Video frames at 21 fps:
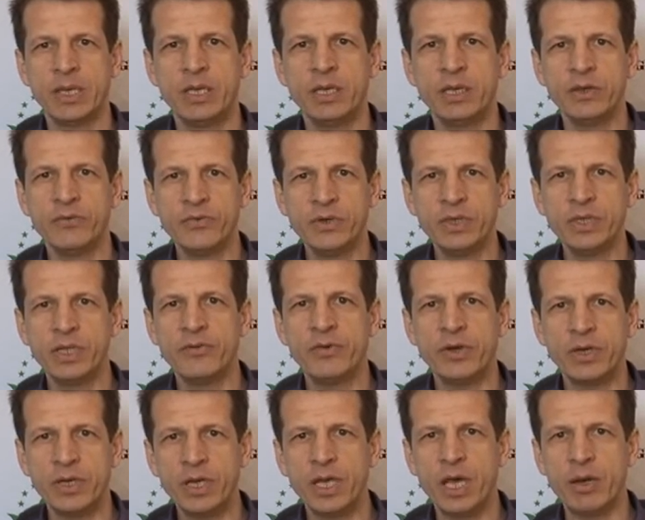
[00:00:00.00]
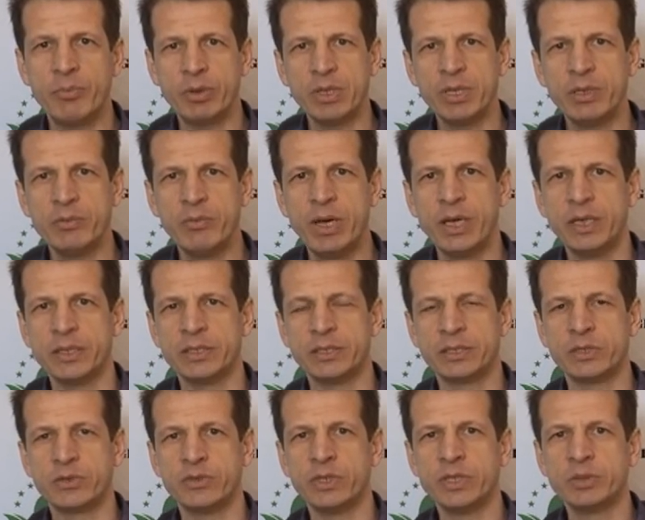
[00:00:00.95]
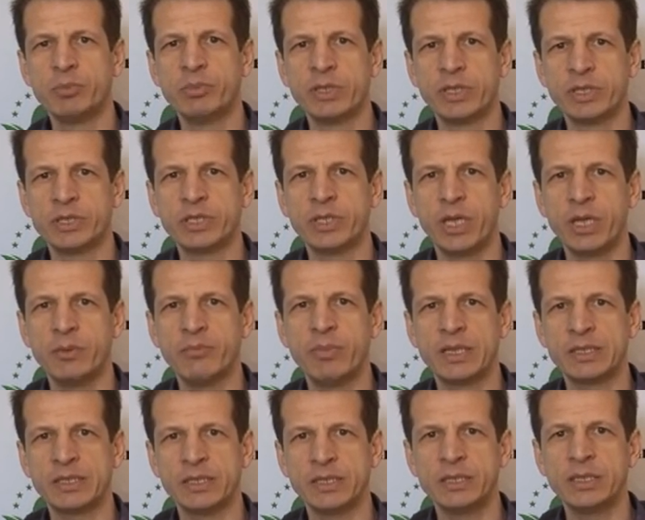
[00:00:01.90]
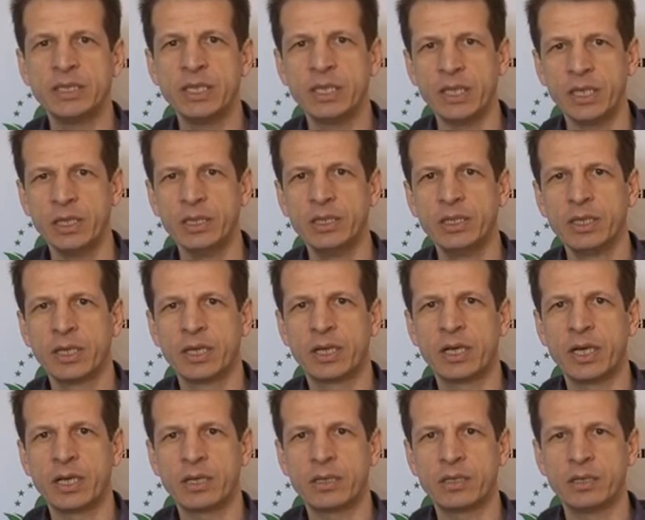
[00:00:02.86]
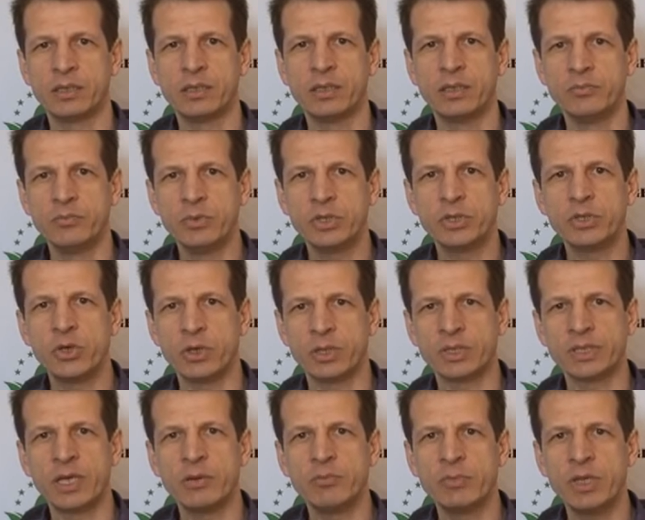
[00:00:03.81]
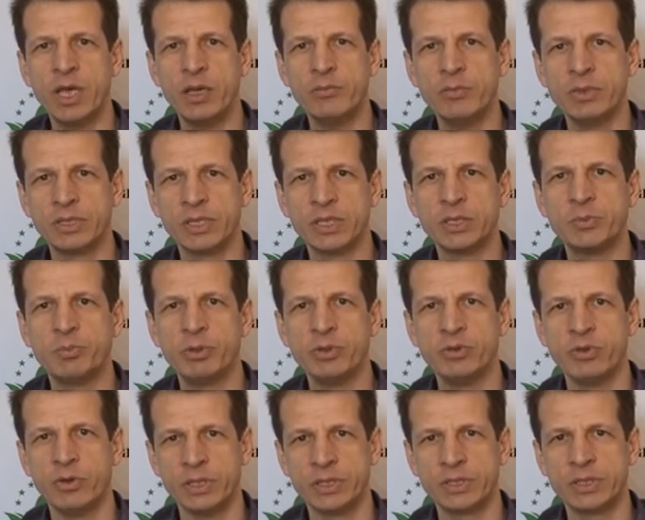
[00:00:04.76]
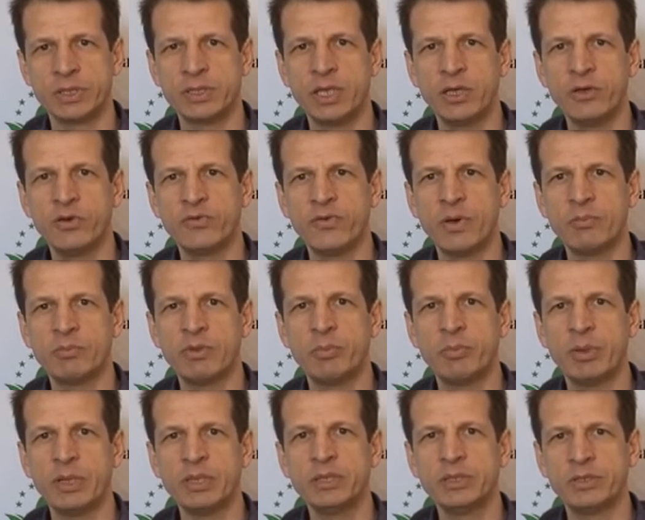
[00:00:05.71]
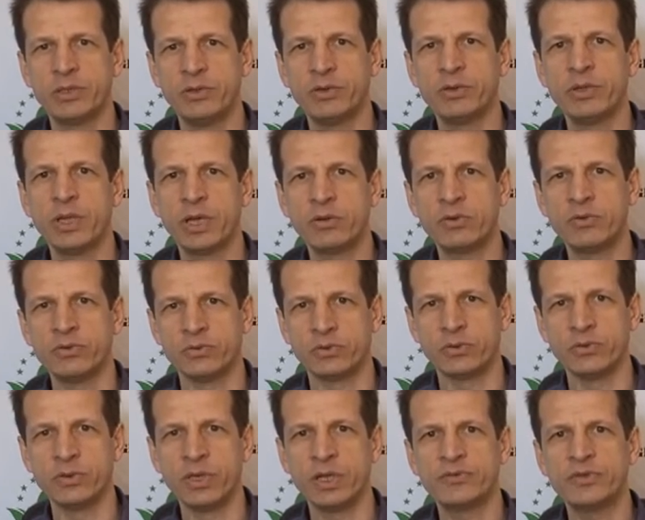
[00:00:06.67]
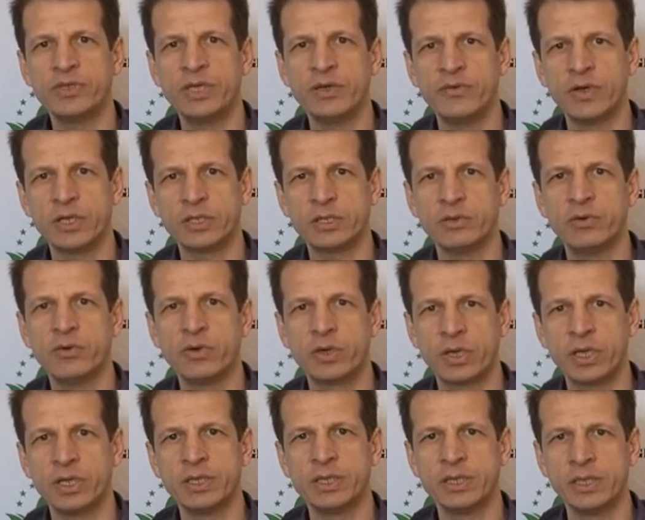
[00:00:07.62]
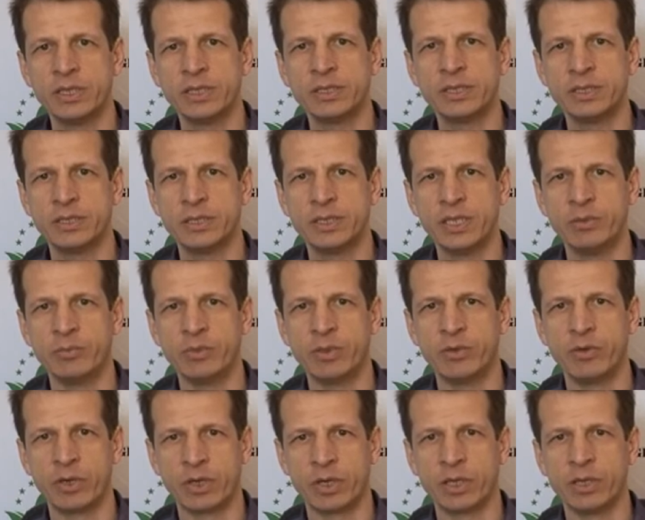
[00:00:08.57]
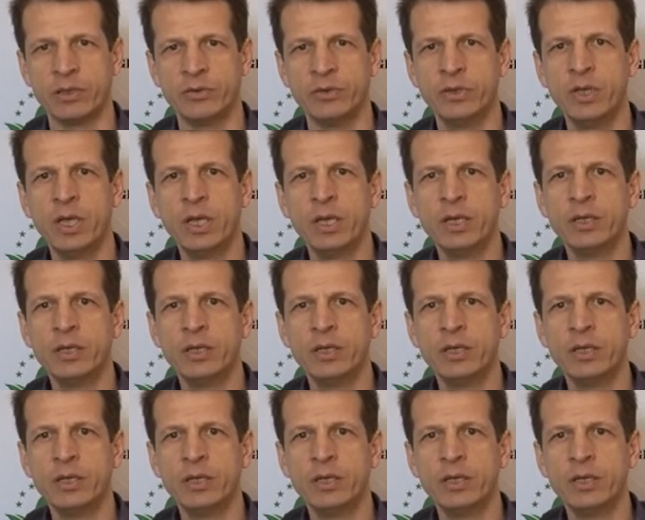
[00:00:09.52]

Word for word: И вы наверняка понимаете, что избыточная масса тела, как э, мешок с камнями за спиной, создает вам дополнительную нагрузку на все ваши органы и системы органов.